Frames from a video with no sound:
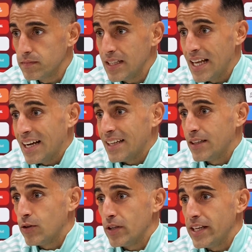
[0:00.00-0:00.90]
la
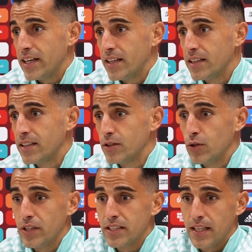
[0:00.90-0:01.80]
categoría
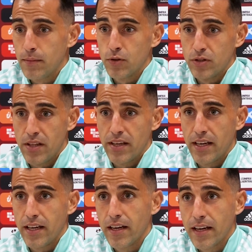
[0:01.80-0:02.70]
donde estamos dice
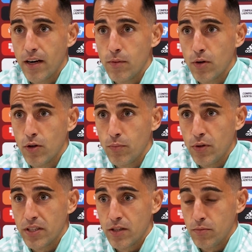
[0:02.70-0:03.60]
que, a lo mejor
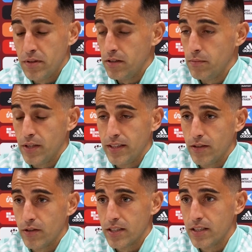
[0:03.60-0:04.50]
puede ser superior, pero ya te
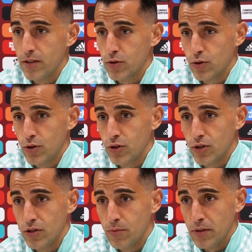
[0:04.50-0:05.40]
digo que si
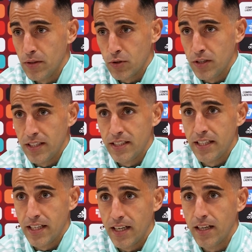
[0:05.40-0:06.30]
nosotros no ponemos
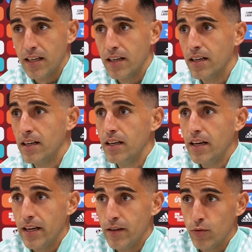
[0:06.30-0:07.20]
intensidad
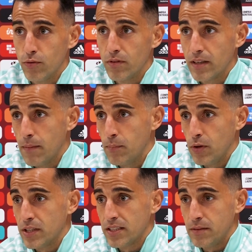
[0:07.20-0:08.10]
eh, en un
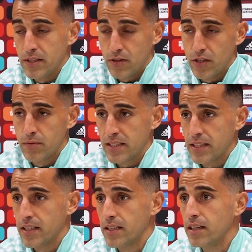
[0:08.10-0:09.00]
campo de esas dimensiones va a
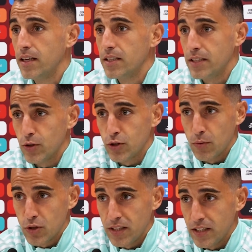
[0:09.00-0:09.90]
ser, si no
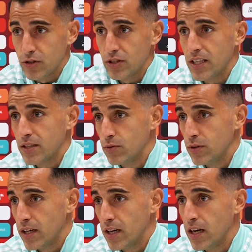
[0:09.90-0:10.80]
estamos intensos en la
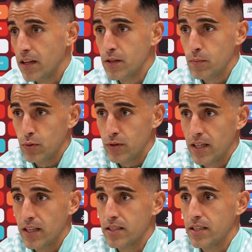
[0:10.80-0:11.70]
segunda
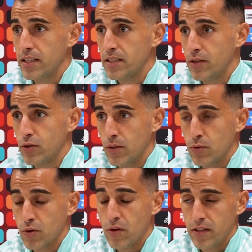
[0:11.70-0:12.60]
disputa, si, si no
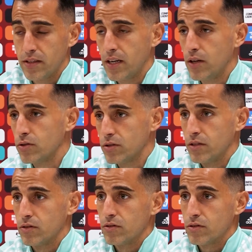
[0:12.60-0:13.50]
estamos concentrados, se
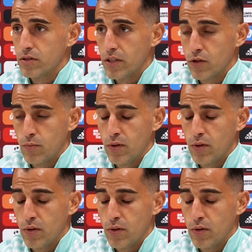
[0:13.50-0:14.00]
nos, se nos